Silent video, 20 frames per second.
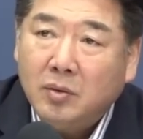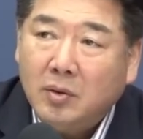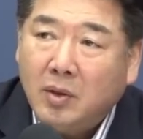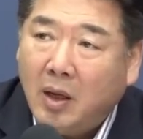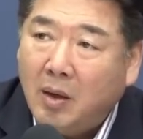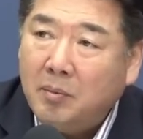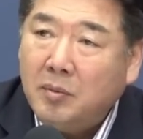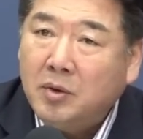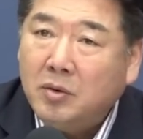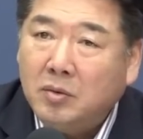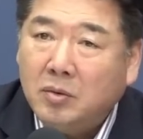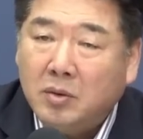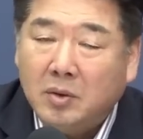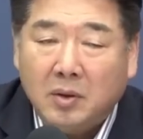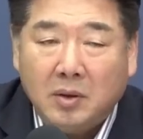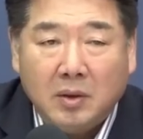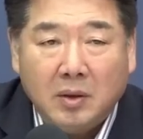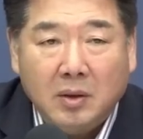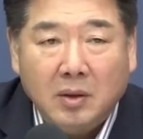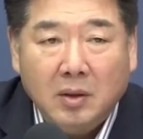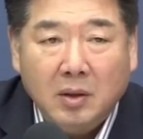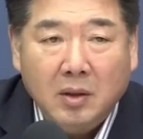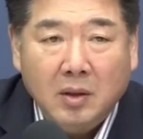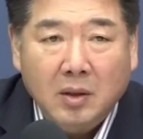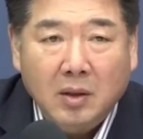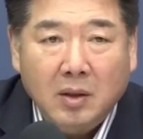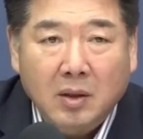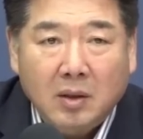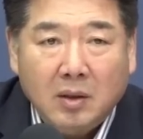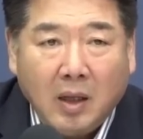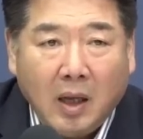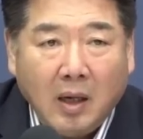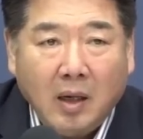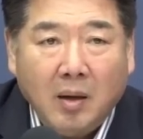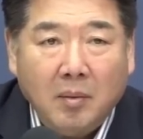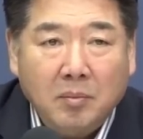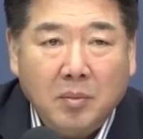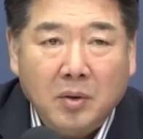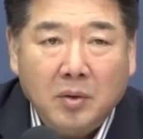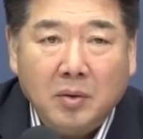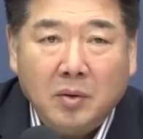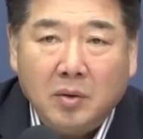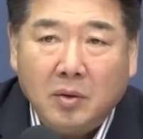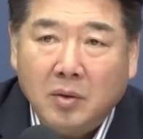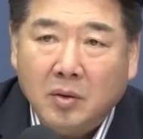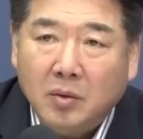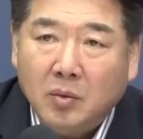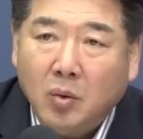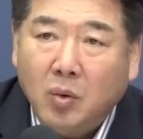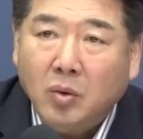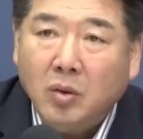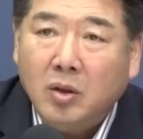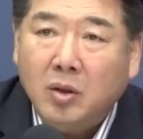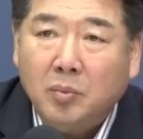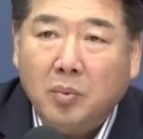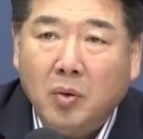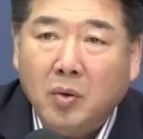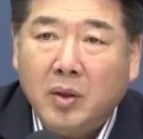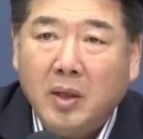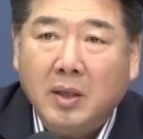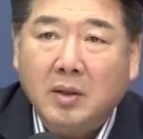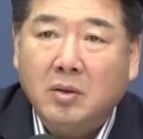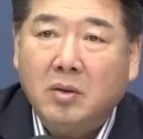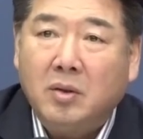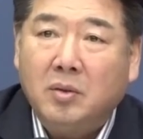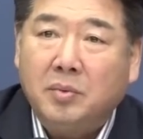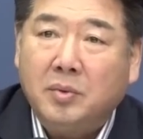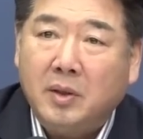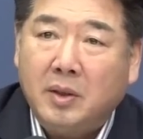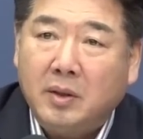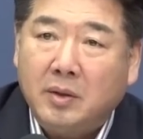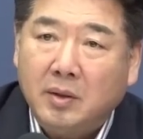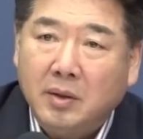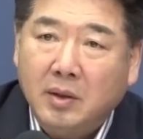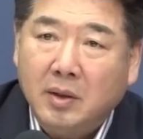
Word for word: 대한민국은 단 한 번도 통일을 포기한 적 없어요.